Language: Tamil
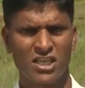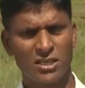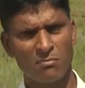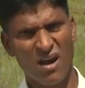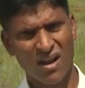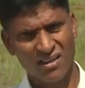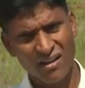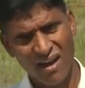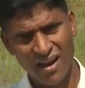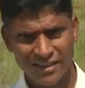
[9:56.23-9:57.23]
எமது
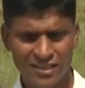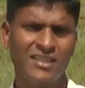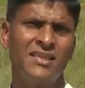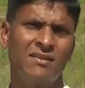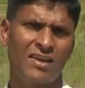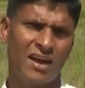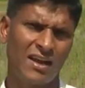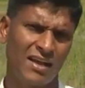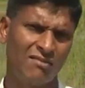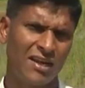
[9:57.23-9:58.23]
விவசாயிகள் இது
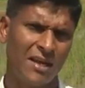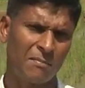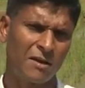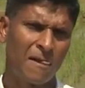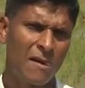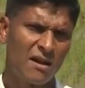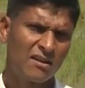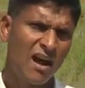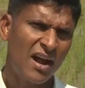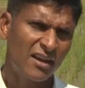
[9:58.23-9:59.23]
பனிப்பூச்சியின் தாக்கம் என
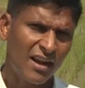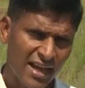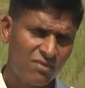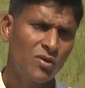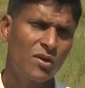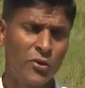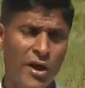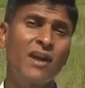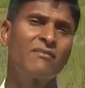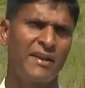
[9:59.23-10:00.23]
இனங்கண்டு
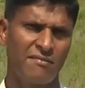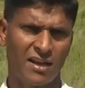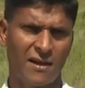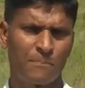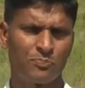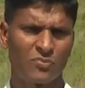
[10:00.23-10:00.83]
அவற்றை கட்டுப்படுத்த